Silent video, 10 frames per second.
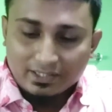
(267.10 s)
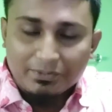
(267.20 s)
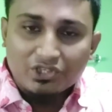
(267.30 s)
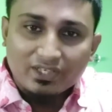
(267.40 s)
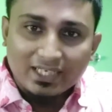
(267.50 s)
যে
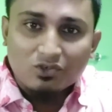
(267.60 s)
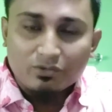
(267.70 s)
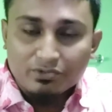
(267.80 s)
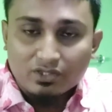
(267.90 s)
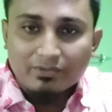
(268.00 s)
বিষয়টা এখন
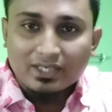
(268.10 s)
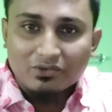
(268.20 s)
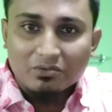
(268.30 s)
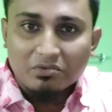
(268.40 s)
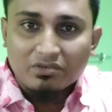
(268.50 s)
উপস্থাপনা
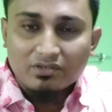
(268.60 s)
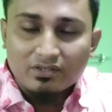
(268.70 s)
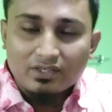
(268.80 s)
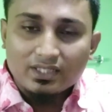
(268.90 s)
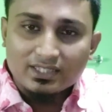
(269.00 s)
করব
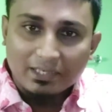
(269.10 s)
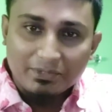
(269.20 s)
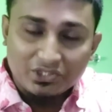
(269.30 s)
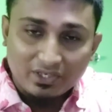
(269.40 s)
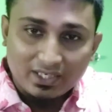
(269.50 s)
সেই
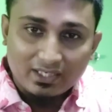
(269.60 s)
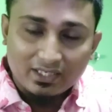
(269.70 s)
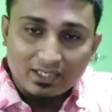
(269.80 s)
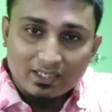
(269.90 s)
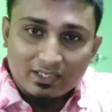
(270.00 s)
বিষয়ের
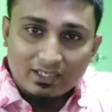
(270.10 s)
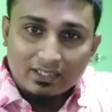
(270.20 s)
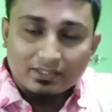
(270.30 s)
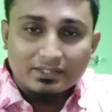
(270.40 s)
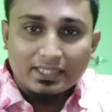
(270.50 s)

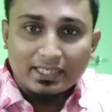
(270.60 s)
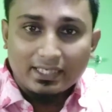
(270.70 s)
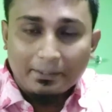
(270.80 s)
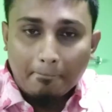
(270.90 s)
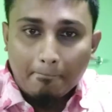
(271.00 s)
যে
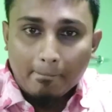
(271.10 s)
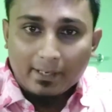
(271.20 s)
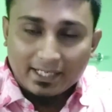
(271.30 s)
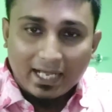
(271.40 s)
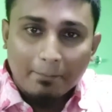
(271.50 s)

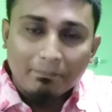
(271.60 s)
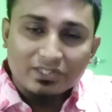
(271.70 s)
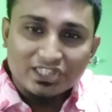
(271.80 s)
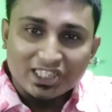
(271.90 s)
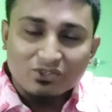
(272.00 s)
নাম
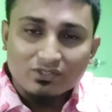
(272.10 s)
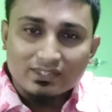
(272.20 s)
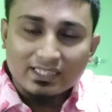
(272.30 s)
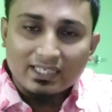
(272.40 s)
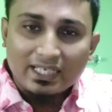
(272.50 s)
সেটা
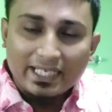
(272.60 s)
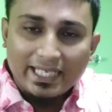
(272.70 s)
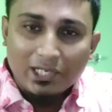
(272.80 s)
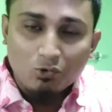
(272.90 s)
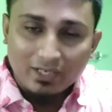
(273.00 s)
হচ্ছে
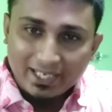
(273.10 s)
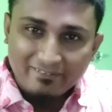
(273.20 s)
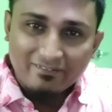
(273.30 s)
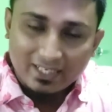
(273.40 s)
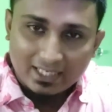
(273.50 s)

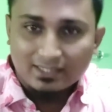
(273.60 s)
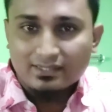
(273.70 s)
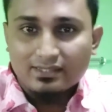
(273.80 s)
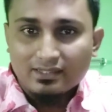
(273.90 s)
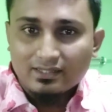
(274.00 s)
ইউএফএস
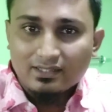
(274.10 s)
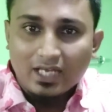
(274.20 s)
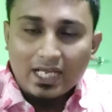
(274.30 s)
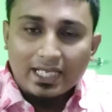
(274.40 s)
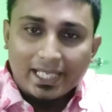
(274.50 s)

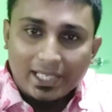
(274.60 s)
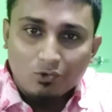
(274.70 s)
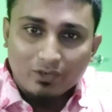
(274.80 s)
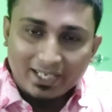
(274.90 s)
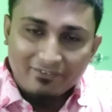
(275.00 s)

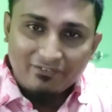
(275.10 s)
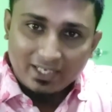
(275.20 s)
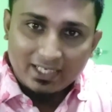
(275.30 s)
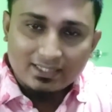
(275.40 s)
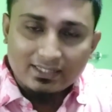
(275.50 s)

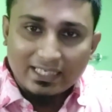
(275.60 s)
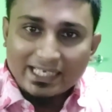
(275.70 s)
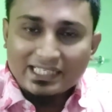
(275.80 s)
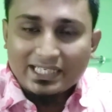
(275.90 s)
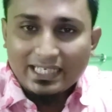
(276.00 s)
ইউএফএস
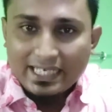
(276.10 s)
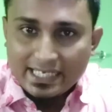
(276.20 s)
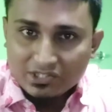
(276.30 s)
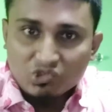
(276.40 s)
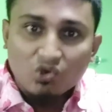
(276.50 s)
একটি
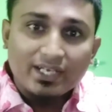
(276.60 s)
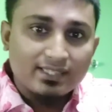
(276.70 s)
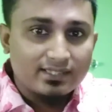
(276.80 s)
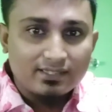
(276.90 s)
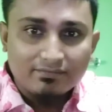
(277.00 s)

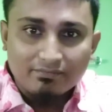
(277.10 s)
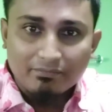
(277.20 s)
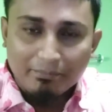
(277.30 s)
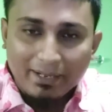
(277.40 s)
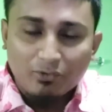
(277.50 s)
স্টোরেজ
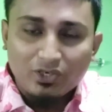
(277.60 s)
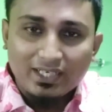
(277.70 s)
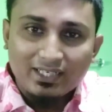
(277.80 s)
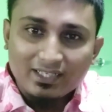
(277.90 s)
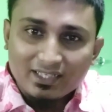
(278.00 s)

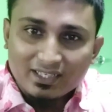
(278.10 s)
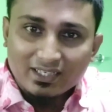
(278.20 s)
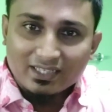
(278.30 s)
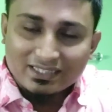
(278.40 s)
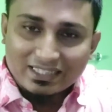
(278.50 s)
মেমোরি
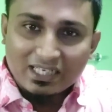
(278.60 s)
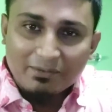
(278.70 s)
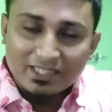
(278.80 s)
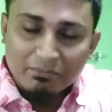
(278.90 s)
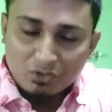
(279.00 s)
যেটা
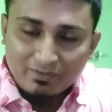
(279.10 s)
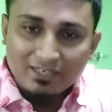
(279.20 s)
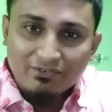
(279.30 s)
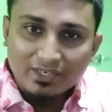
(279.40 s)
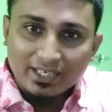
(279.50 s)
আমাদের
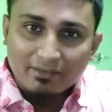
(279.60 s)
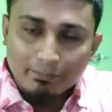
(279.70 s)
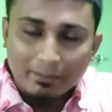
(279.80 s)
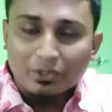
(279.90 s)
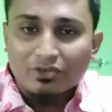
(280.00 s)
মোবাইল ফোনে
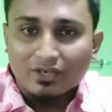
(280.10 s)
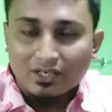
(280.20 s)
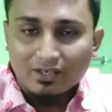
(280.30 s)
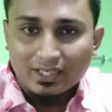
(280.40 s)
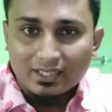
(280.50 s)
ব্যবহার
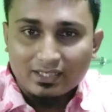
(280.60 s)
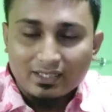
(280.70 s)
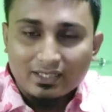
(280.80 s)
করা হয়